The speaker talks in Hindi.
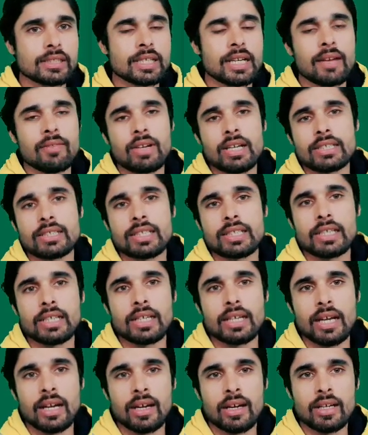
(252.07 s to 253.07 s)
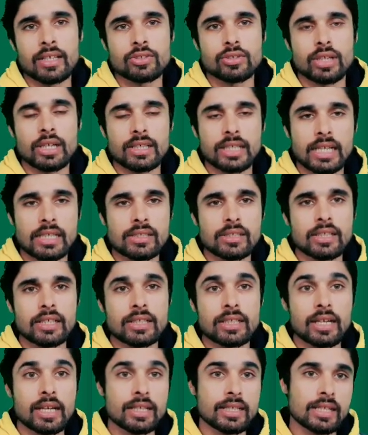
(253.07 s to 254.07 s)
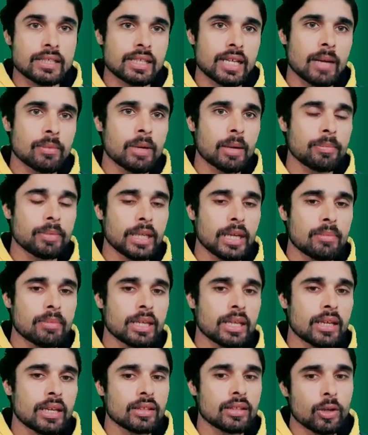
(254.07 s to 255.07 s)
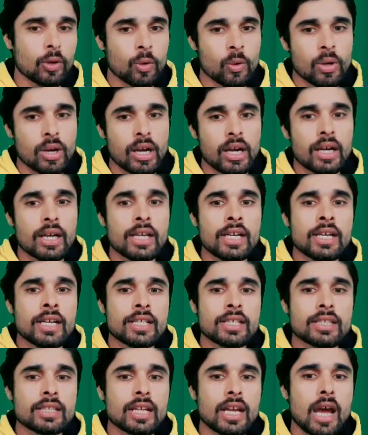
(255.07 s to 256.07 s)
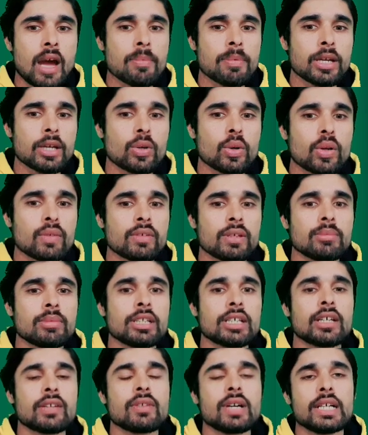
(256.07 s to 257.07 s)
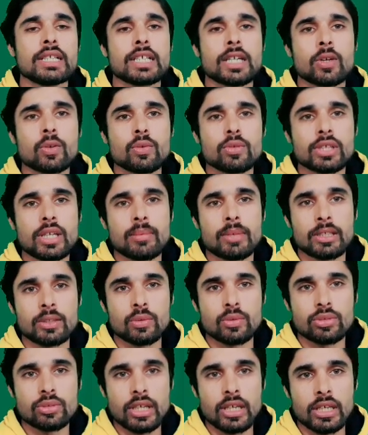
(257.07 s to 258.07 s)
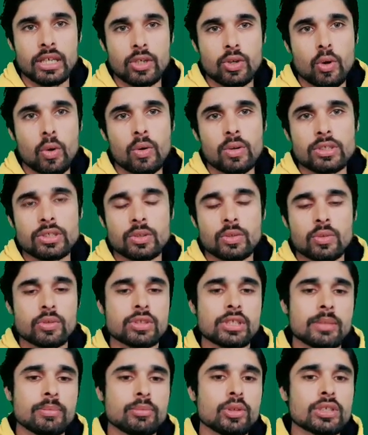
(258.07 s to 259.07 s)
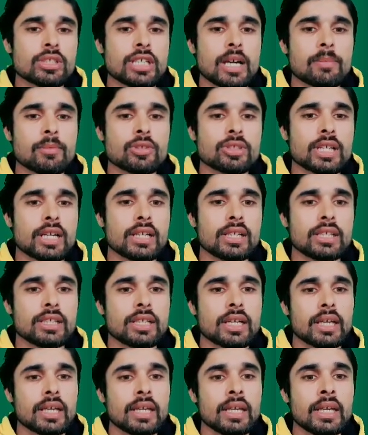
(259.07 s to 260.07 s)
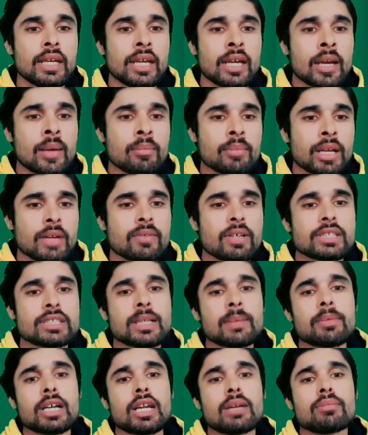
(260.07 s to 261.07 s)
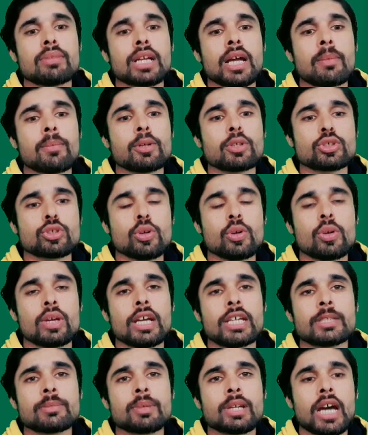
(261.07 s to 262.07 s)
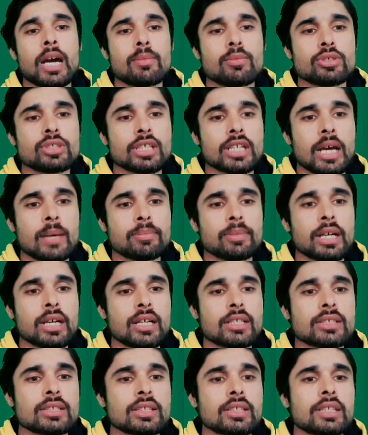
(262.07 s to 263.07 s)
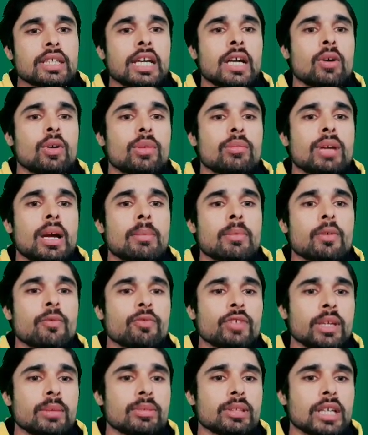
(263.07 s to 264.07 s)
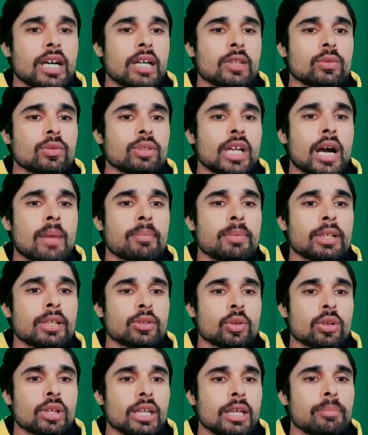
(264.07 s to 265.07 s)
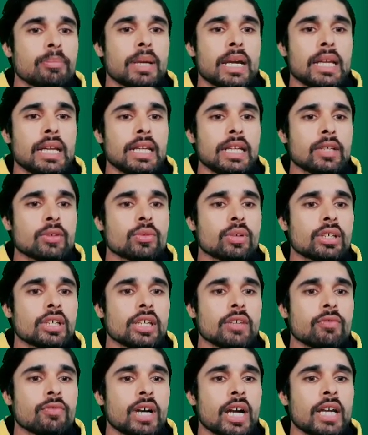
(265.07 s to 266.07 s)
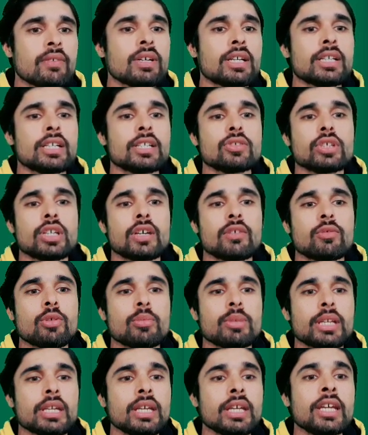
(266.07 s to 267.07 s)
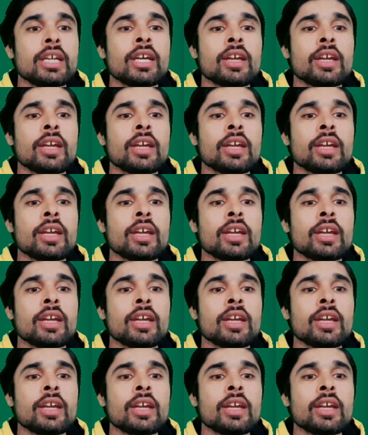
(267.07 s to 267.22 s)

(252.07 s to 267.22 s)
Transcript: का वैसे ही जो है टेस्ट दिया जाएगा जैसे आपका पी के अंदर होगा इसी तरह आपके नॉन वर्बल करवाए जाएंगे और उसके बाद उसकी नोट्स और उसकी बुक्स आपको सेंड की जाएंगी मेरा व्हाट्सअप का नंबर आपको शो हो रहा है इस पर आप मुझसे रबता कर सकते हैं और मैं आपको फ़ी बता दूँ यहाँ पर टोटली पहले ही ट्वेंटी फाइव हंड्रेड जो है ना वो मेरी